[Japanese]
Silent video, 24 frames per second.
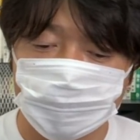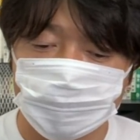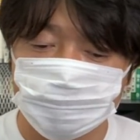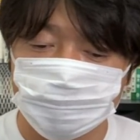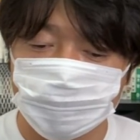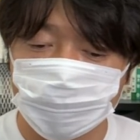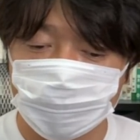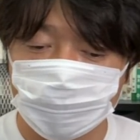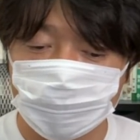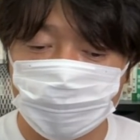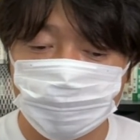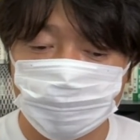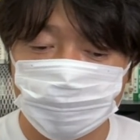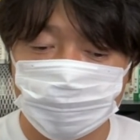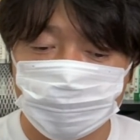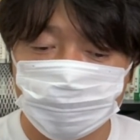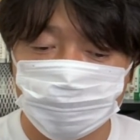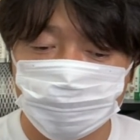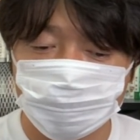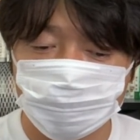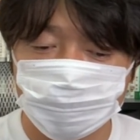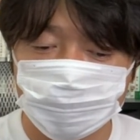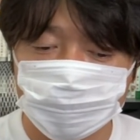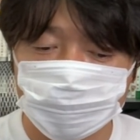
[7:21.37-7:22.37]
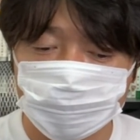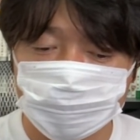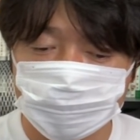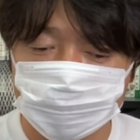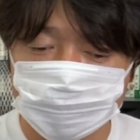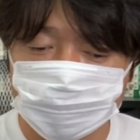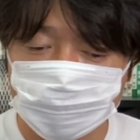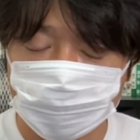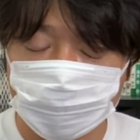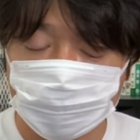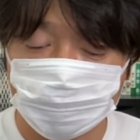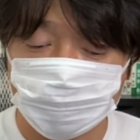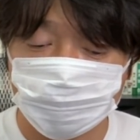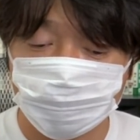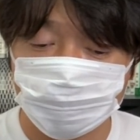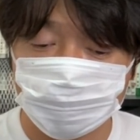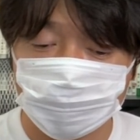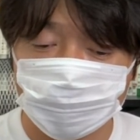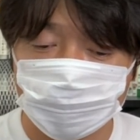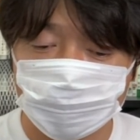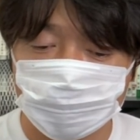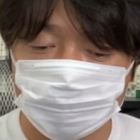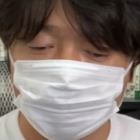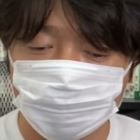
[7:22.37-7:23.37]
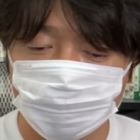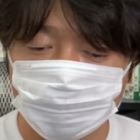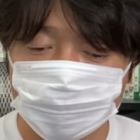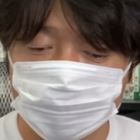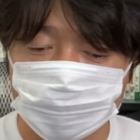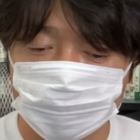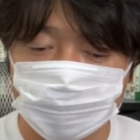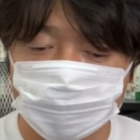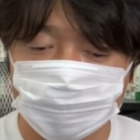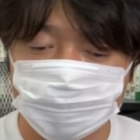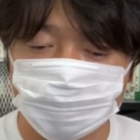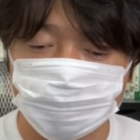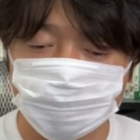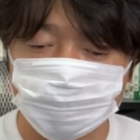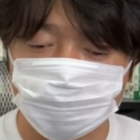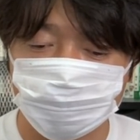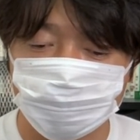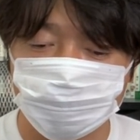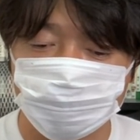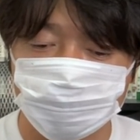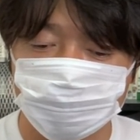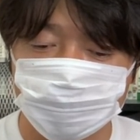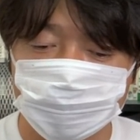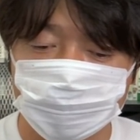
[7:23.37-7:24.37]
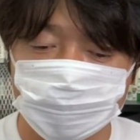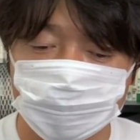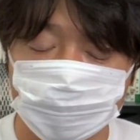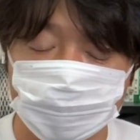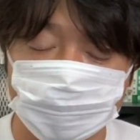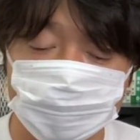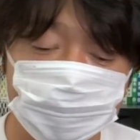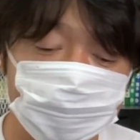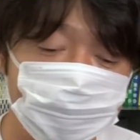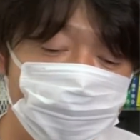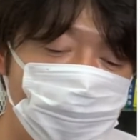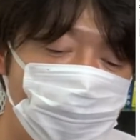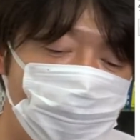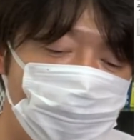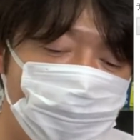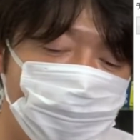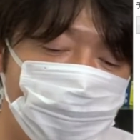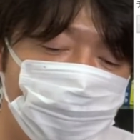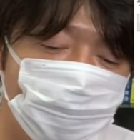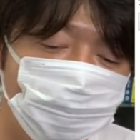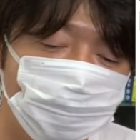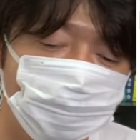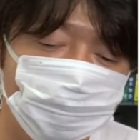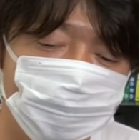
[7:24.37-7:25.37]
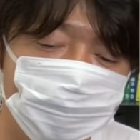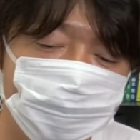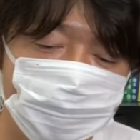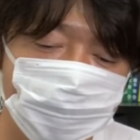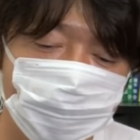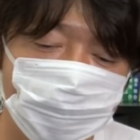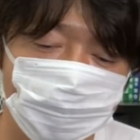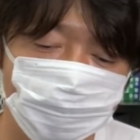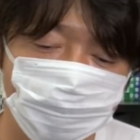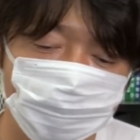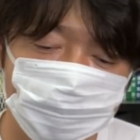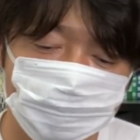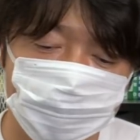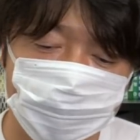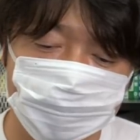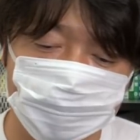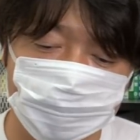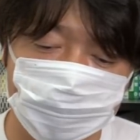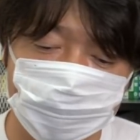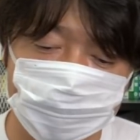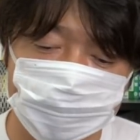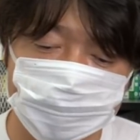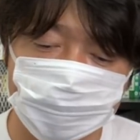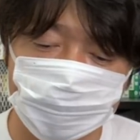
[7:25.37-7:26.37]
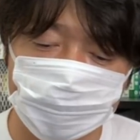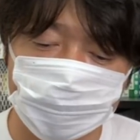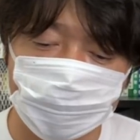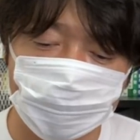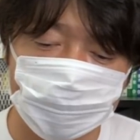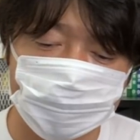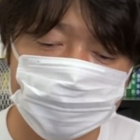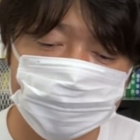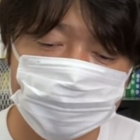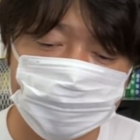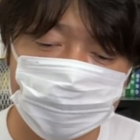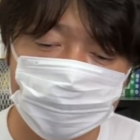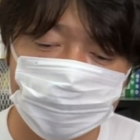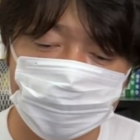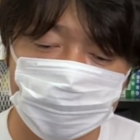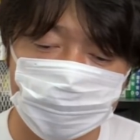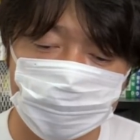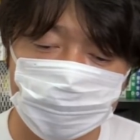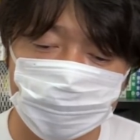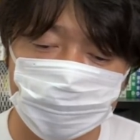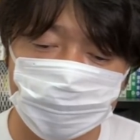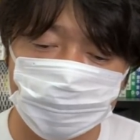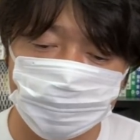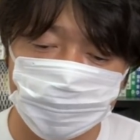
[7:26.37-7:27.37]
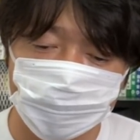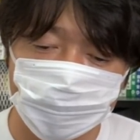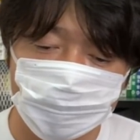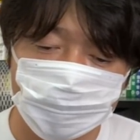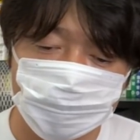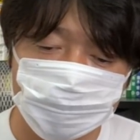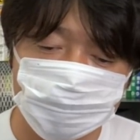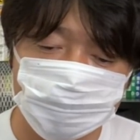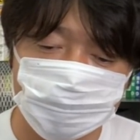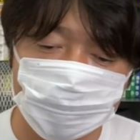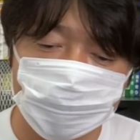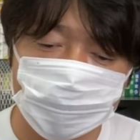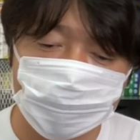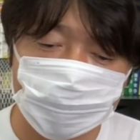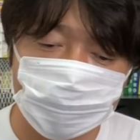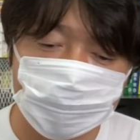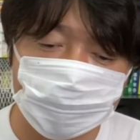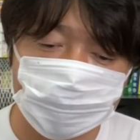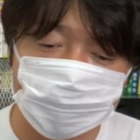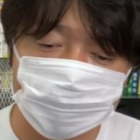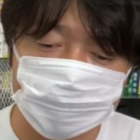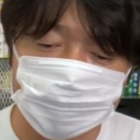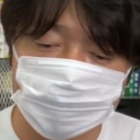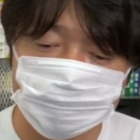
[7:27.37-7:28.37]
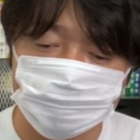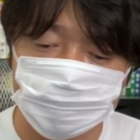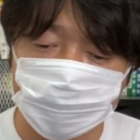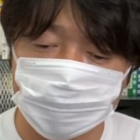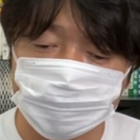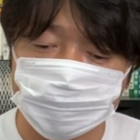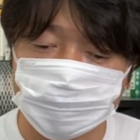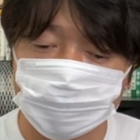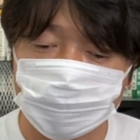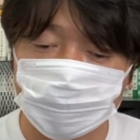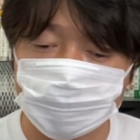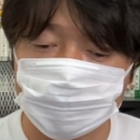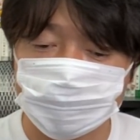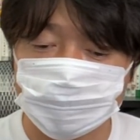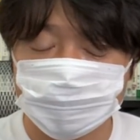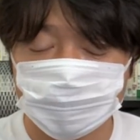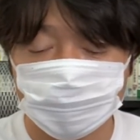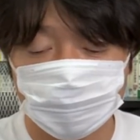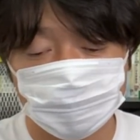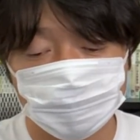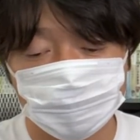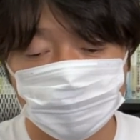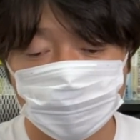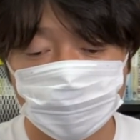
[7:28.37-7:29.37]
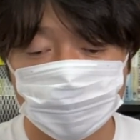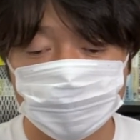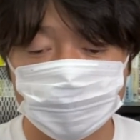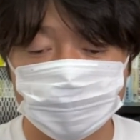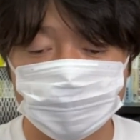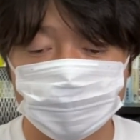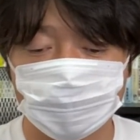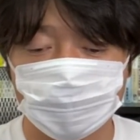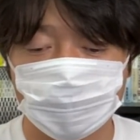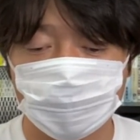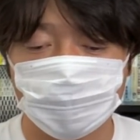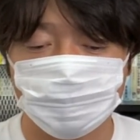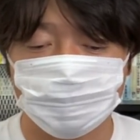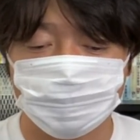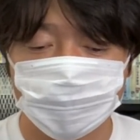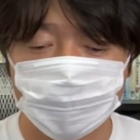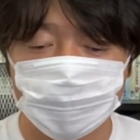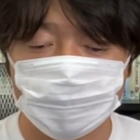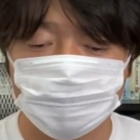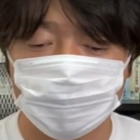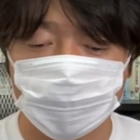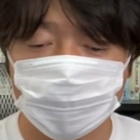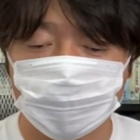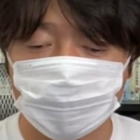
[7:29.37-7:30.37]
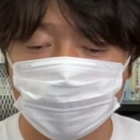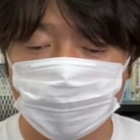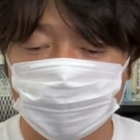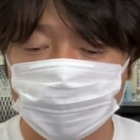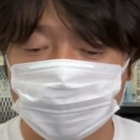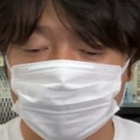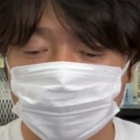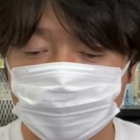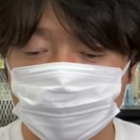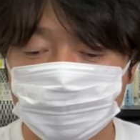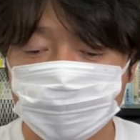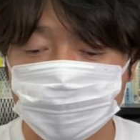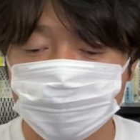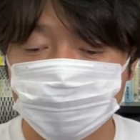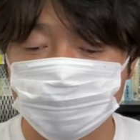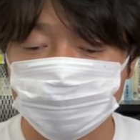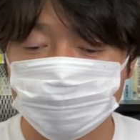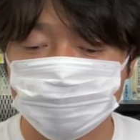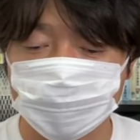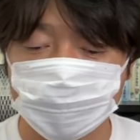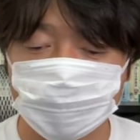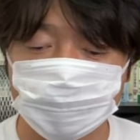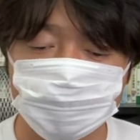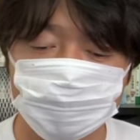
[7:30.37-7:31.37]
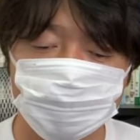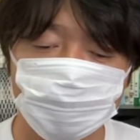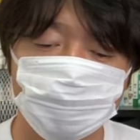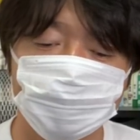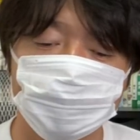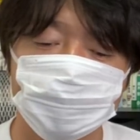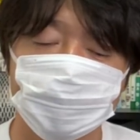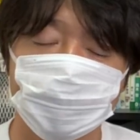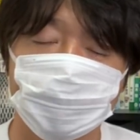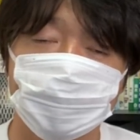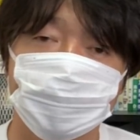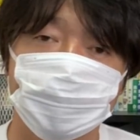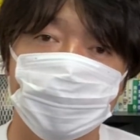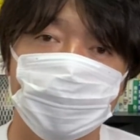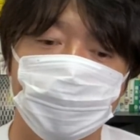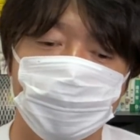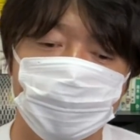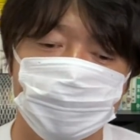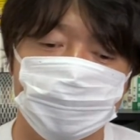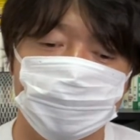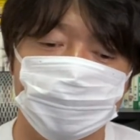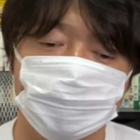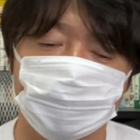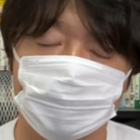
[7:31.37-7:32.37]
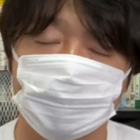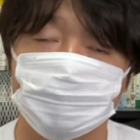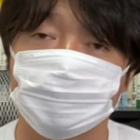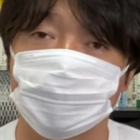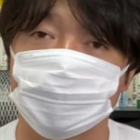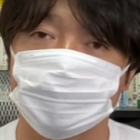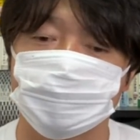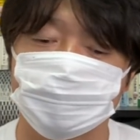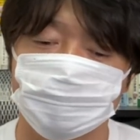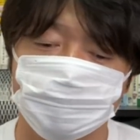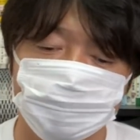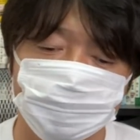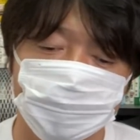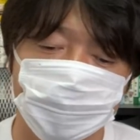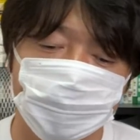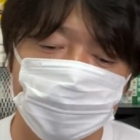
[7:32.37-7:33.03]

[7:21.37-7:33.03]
まあ、あの、こういった形でね、コーナー後にちょっとこういう形で2段上げをしておりますよね。下値8000円から上値ね、1万3000円ぐらいですかね、まで上がって、今ちょっとまた調整に入ってます。